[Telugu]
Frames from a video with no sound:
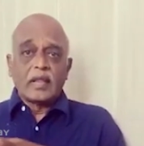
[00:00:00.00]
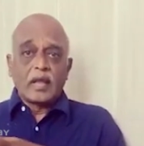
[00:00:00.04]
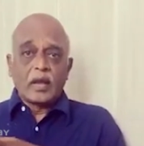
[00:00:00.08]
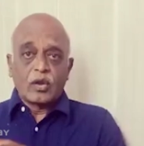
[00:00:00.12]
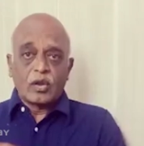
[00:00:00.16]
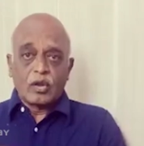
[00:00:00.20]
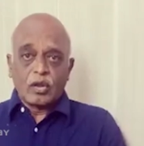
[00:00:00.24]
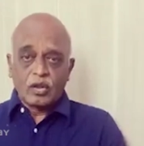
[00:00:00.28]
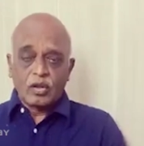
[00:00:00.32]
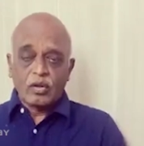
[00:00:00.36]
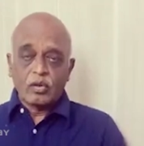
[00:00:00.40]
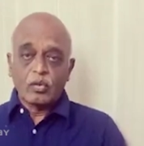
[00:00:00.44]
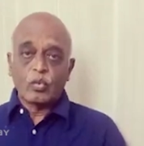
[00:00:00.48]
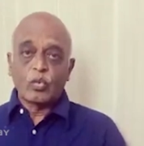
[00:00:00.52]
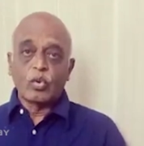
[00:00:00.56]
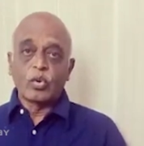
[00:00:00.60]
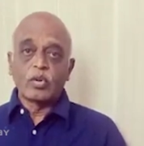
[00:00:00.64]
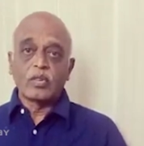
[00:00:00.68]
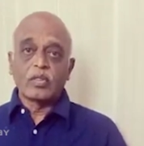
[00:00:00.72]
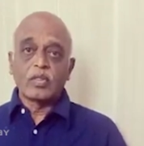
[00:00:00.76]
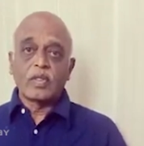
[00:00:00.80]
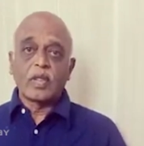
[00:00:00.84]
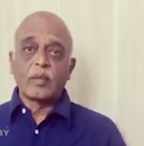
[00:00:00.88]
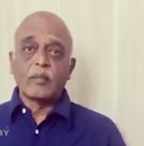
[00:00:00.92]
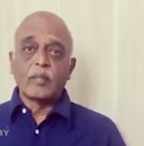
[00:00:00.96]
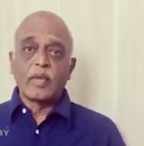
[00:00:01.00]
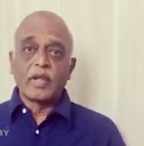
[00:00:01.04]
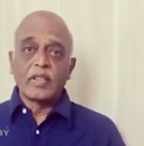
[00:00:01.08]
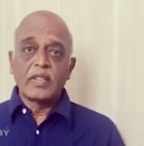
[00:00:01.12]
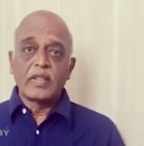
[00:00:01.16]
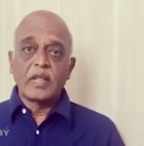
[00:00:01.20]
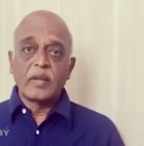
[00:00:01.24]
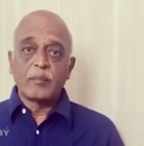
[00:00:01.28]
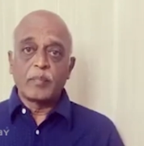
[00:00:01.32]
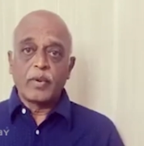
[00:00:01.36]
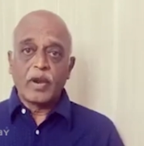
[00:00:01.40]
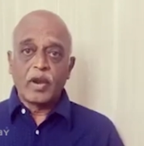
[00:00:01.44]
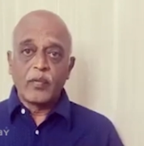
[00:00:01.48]
లేదా
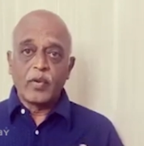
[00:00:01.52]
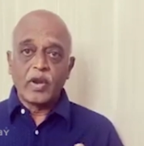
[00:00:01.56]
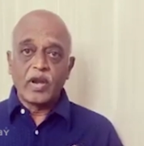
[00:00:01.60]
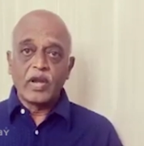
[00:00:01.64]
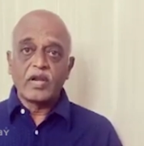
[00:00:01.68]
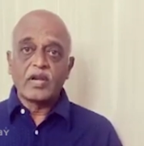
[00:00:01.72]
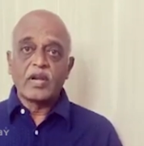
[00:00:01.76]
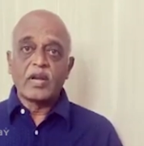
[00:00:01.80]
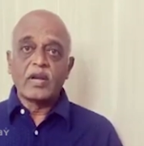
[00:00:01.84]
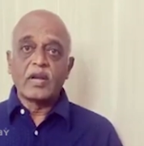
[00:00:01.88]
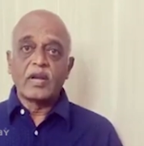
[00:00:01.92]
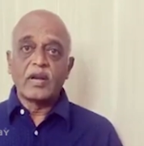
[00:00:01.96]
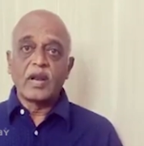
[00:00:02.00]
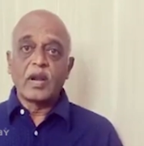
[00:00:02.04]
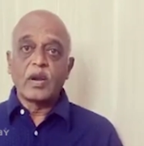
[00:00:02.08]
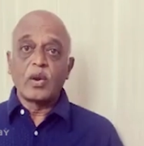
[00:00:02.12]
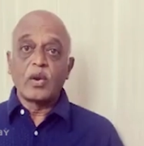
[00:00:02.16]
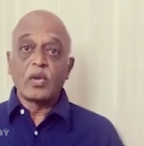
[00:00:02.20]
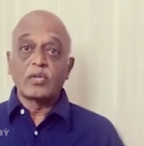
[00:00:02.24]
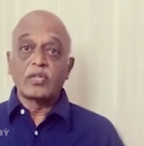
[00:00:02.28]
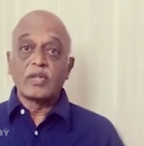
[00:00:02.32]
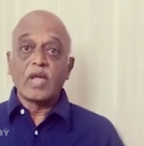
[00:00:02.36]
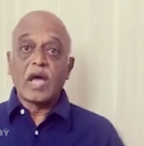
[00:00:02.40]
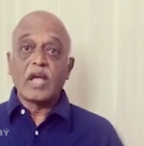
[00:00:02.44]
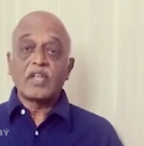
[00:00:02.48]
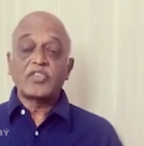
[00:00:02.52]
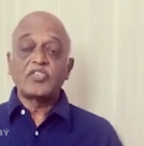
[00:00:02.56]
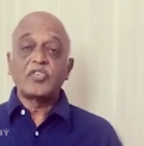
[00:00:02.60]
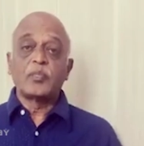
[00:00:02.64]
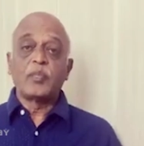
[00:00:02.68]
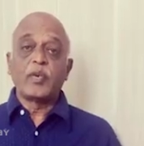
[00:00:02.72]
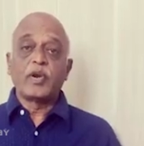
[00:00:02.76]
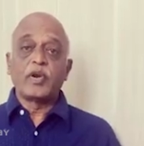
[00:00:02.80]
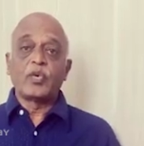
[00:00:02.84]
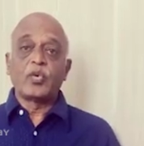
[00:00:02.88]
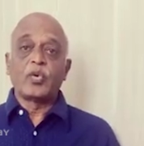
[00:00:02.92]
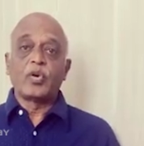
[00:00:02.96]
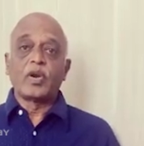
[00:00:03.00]
కొంతమంది ప్రైవేట్ ఇళ్లల్లో
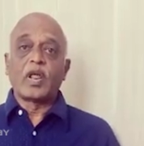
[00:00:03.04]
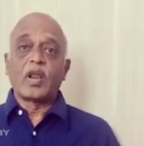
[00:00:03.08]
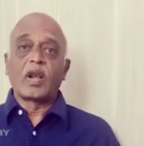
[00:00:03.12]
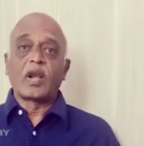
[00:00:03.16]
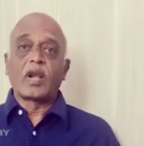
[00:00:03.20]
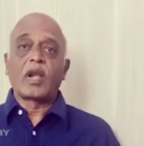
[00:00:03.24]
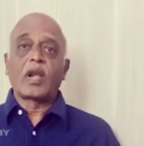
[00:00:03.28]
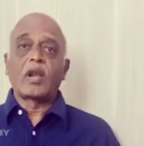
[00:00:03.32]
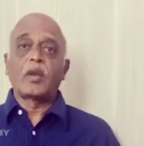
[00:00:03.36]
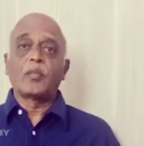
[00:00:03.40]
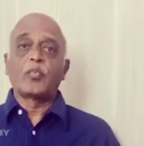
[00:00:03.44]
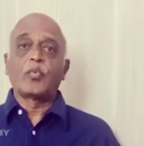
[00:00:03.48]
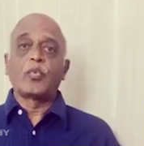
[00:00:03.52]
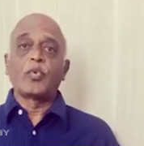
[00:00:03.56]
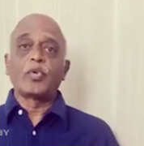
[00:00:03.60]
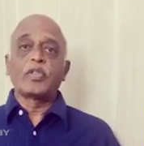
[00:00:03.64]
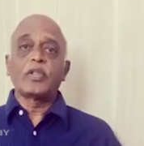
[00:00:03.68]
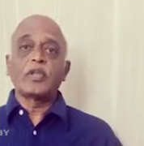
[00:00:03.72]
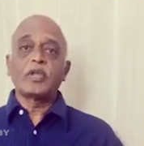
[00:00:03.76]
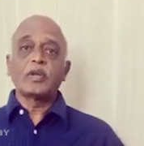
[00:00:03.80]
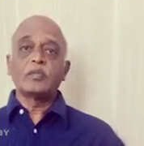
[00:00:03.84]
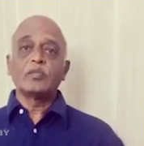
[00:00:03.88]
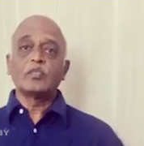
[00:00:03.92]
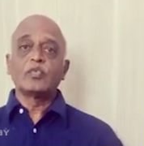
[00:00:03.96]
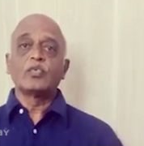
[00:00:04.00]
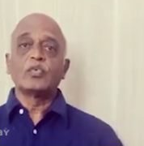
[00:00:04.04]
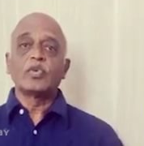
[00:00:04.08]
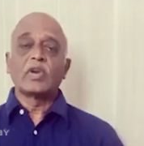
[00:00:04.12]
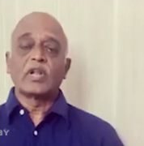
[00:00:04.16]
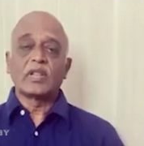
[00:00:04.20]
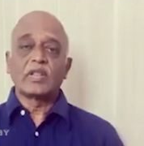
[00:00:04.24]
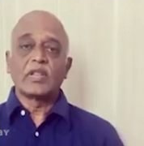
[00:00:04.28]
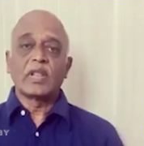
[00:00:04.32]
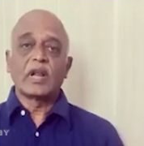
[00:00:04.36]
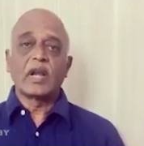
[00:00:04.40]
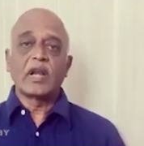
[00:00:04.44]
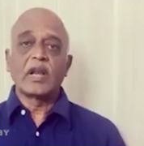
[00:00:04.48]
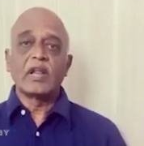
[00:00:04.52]
దాచిపెట్టున్నారు రేపు ఉదయం
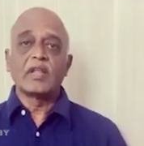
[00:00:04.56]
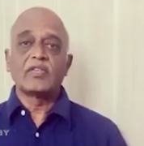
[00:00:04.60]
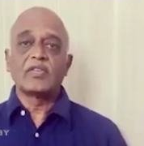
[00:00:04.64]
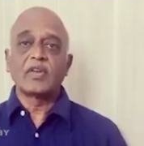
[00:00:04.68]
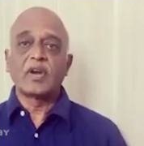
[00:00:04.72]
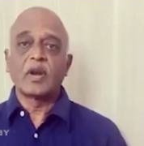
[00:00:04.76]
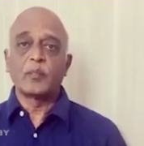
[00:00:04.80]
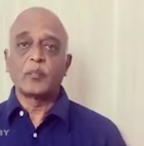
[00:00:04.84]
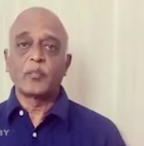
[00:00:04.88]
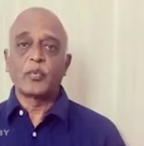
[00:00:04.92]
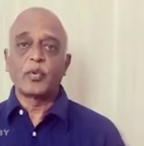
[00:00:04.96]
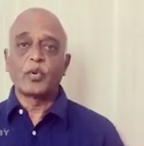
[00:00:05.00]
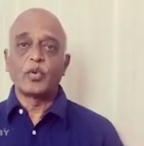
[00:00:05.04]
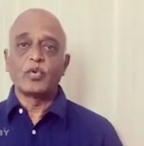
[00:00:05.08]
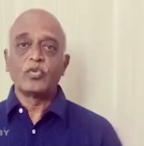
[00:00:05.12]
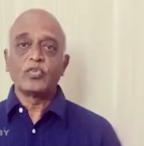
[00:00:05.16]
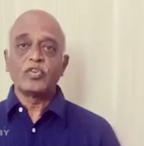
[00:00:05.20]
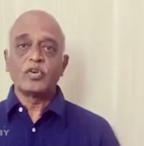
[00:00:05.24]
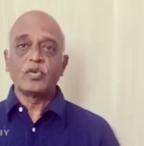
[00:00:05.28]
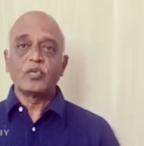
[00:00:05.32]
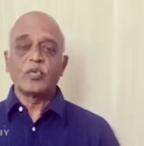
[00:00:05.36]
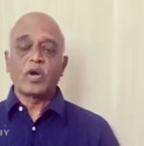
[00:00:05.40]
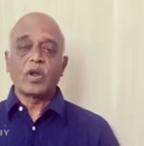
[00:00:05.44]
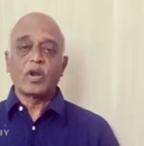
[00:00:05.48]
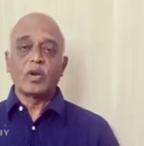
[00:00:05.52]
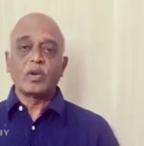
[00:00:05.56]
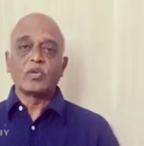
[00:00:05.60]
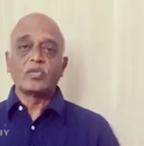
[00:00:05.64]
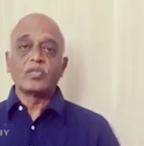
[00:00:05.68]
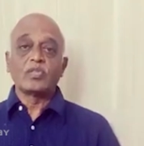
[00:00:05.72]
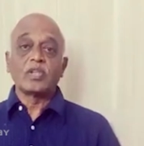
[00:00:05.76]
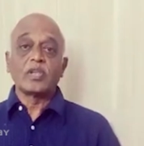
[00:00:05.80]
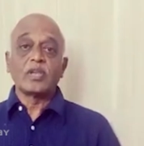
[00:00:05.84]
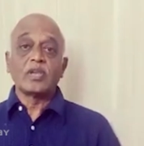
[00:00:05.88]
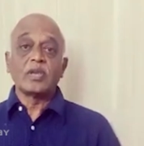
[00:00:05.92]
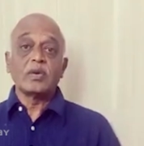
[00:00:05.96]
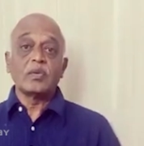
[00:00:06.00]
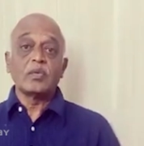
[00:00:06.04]
నిద్ర లేచినప్పటి నుంచి వాళ్ళు
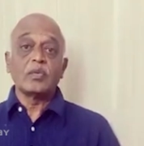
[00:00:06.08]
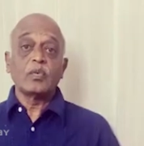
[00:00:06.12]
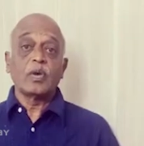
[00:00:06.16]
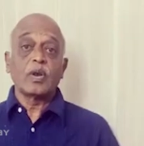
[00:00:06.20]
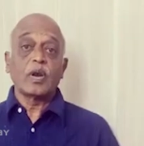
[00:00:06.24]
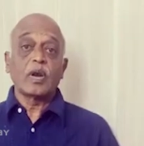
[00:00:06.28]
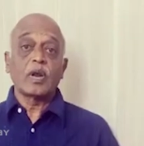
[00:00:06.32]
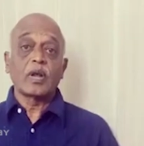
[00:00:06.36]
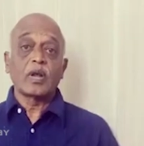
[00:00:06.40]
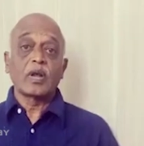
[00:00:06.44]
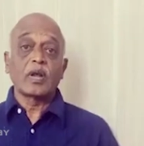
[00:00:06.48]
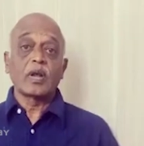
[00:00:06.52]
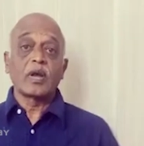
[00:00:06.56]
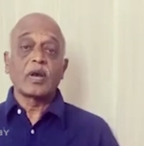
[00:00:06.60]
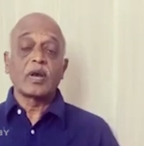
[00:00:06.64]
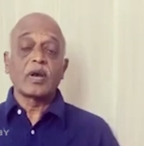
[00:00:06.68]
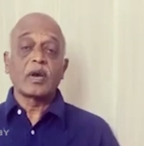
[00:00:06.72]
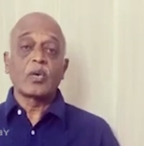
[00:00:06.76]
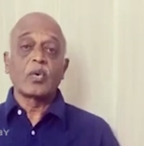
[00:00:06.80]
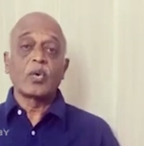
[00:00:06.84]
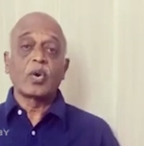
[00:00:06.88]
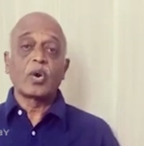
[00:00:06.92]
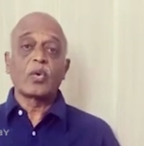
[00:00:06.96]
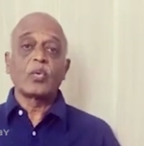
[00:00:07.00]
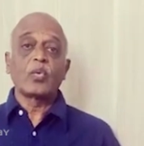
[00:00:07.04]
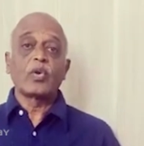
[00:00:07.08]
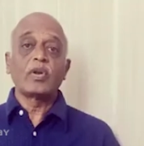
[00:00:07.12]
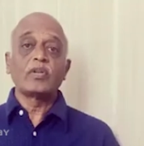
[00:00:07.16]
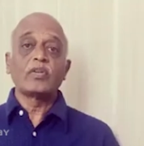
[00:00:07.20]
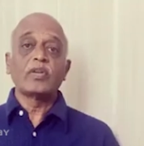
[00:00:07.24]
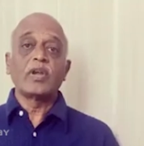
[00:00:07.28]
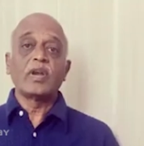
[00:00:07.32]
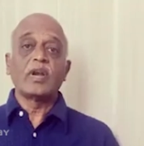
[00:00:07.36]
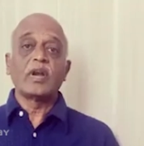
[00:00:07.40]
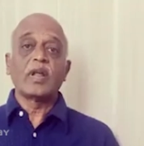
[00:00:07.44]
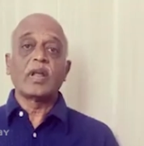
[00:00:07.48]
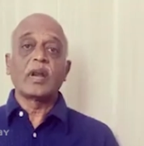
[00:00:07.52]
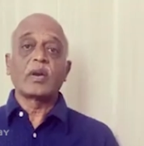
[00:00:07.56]
తీవ్రంగా గొడవలు
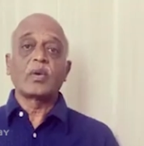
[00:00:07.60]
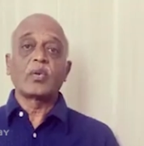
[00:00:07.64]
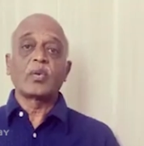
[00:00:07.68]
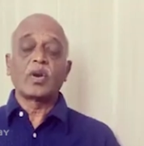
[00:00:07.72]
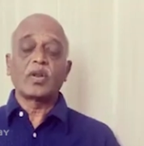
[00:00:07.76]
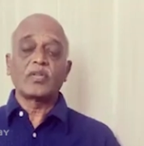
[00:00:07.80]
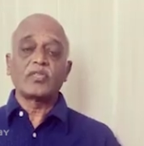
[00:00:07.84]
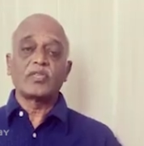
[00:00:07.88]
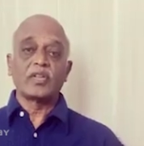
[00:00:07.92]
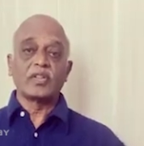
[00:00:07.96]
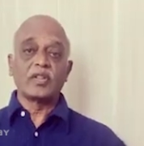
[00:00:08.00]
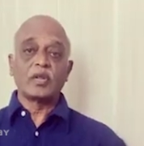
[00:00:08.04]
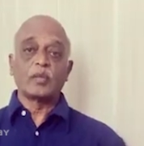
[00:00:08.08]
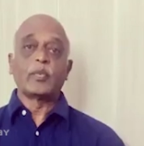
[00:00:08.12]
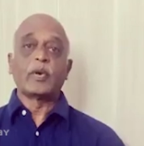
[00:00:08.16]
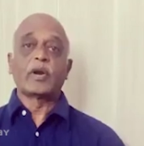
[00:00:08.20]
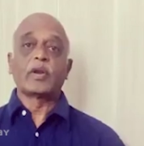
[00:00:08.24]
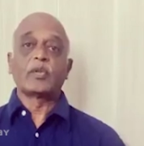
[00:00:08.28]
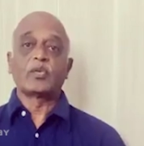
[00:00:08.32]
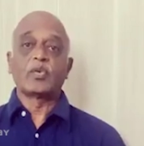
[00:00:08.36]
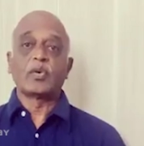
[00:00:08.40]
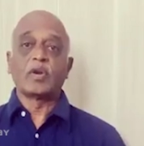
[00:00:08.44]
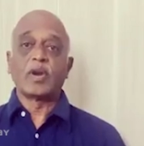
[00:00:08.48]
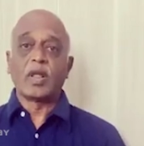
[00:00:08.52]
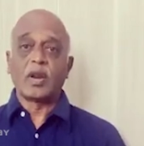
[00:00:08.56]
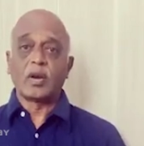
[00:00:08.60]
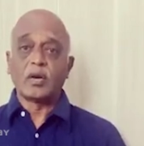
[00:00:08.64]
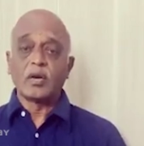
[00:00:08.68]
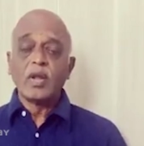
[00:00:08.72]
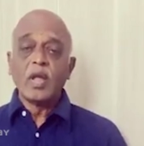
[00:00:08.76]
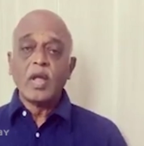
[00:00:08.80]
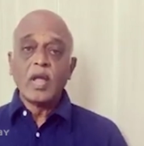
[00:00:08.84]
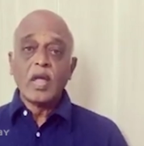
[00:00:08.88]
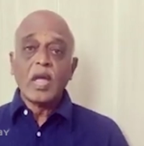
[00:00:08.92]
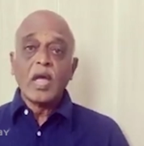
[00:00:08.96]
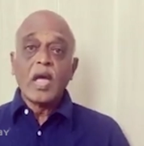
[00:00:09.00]
చేయడానికి కూడా సిద్ధపడుతున్నారు